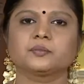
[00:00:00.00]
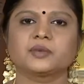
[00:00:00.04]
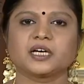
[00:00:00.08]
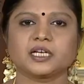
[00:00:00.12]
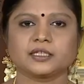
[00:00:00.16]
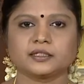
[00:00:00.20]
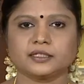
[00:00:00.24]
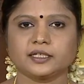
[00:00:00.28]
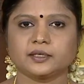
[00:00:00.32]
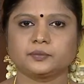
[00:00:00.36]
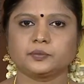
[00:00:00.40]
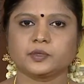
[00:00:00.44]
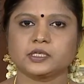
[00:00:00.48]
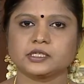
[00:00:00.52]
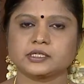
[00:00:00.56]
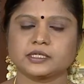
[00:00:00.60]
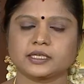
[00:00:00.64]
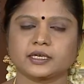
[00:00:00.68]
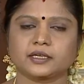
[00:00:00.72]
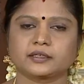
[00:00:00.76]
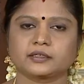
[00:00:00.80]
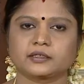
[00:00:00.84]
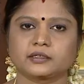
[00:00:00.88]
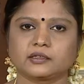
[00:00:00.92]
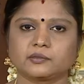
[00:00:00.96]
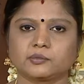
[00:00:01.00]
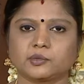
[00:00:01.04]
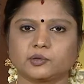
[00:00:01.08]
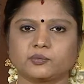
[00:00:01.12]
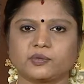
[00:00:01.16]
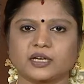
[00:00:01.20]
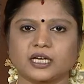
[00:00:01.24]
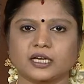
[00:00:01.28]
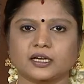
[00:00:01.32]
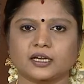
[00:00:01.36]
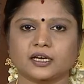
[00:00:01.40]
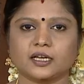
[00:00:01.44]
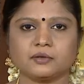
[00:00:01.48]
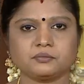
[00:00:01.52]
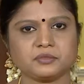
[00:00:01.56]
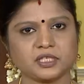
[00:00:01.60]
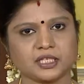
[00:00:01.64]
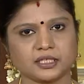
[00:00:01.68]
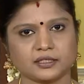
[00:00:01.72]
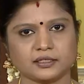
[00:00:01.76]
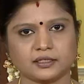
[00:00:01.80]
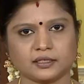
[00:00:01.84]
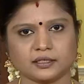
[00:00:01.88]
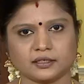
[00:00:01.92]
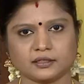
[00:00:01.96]
மருந்து எப்படி செய்யறதுன்னு இப்போ பார்க்கலாம்
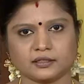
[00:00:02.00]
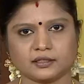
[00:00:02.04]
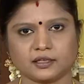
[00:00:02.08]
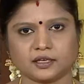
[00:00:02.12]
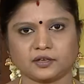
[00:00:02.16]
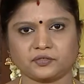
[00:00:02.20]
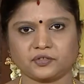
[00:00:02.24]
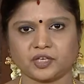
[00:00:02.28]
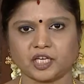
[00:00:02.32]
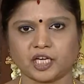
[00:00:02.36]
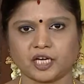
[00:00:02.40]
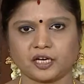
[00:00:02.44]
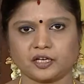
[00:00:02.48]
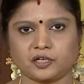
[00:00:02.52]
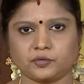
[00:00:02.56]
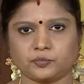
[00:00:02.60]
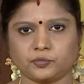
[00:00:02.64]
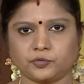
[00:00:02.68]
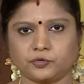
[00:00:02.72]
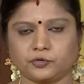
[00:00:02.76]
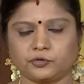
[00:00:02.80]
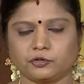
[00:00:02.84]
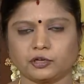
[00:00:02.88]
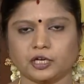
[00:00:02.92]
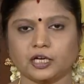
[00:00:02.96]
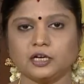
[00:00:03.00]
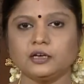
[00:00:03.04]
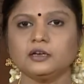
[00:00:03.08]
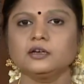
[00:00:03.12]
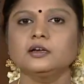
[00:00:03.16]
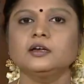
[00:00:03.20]
இதற்கு தேவையான பொருட்கள்